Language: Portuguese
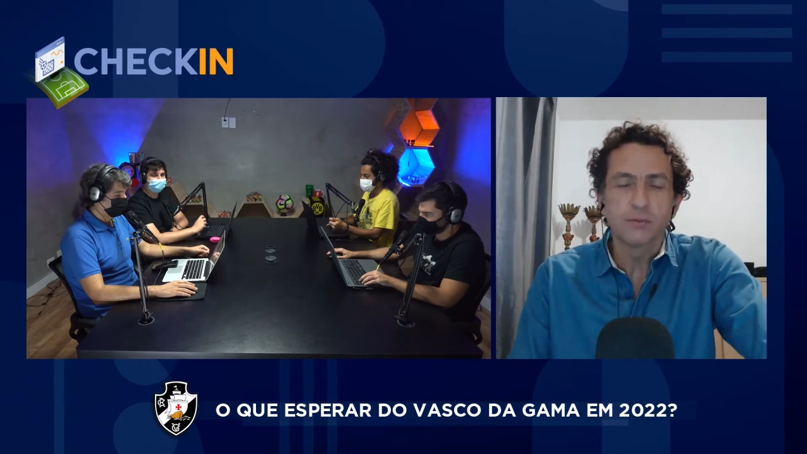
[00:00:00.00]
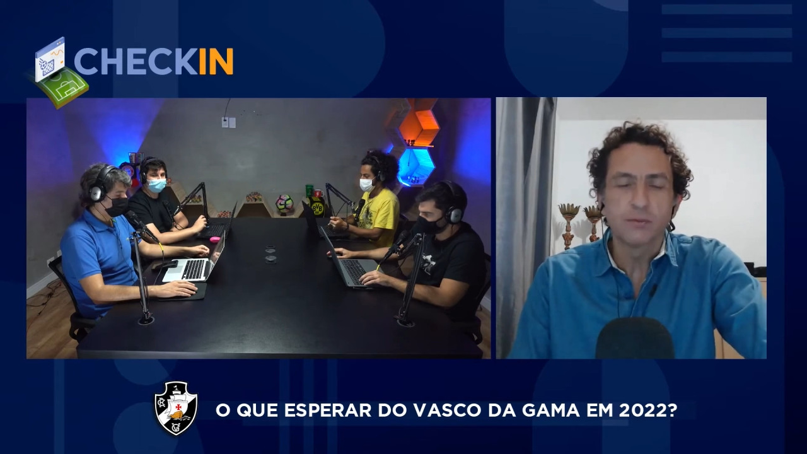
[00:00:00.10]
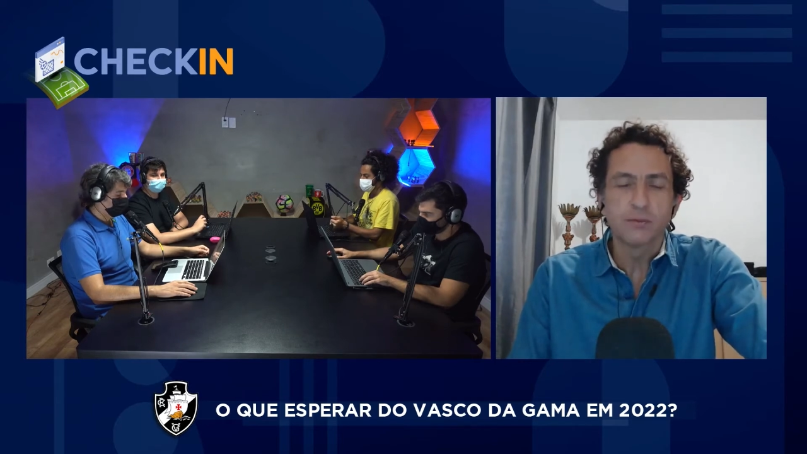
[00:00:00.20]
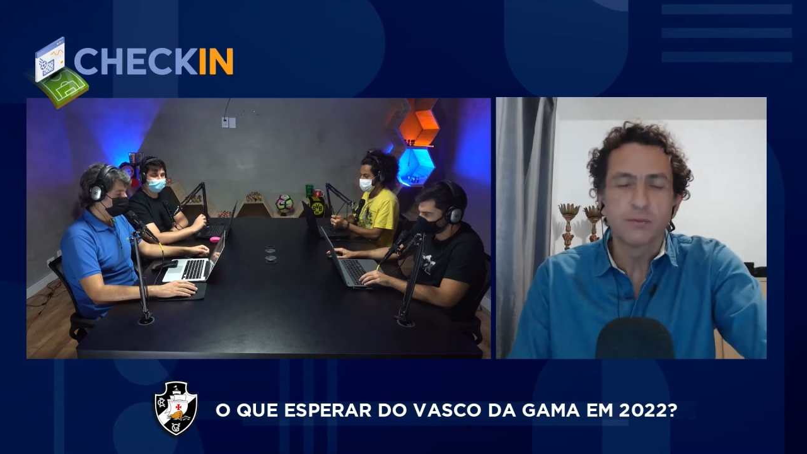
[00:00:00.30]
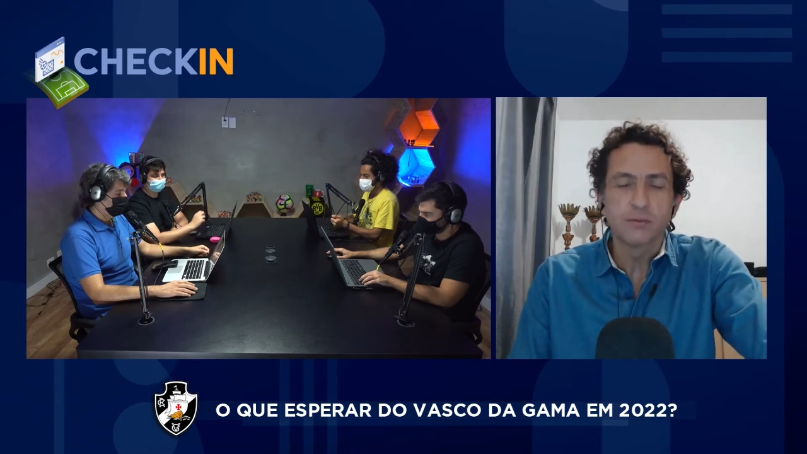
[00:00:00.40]
O
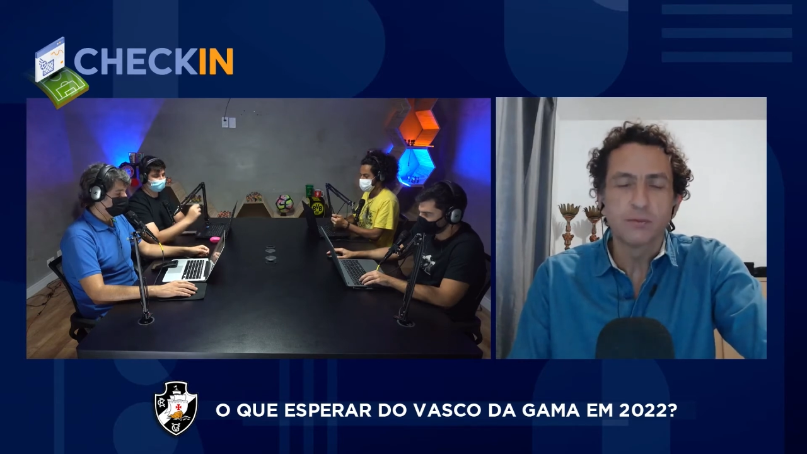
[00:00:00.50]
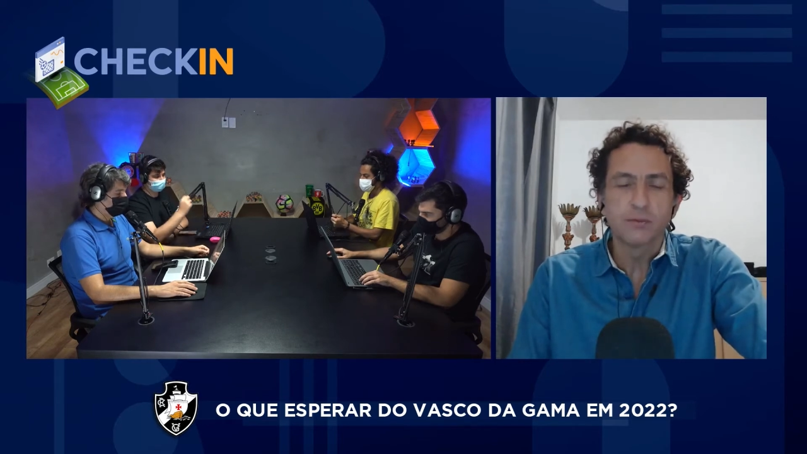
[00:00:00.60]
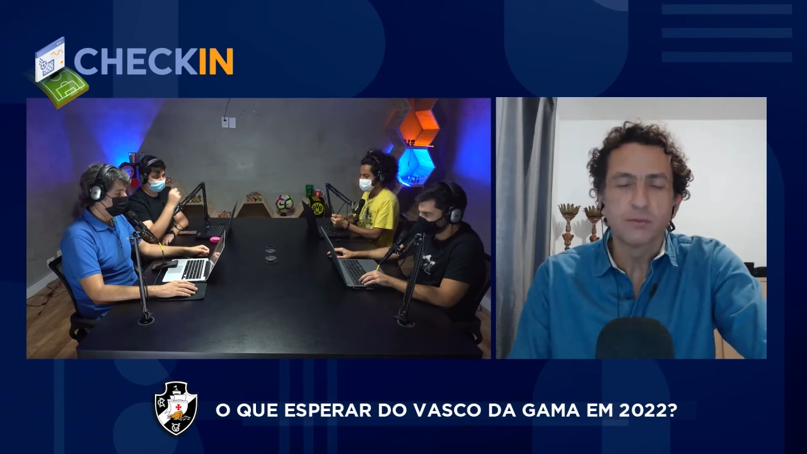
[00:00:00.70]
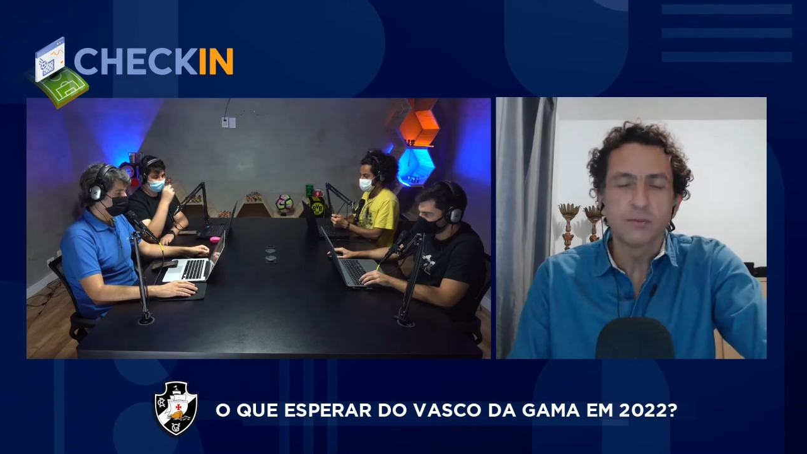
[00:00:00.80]
Salgado,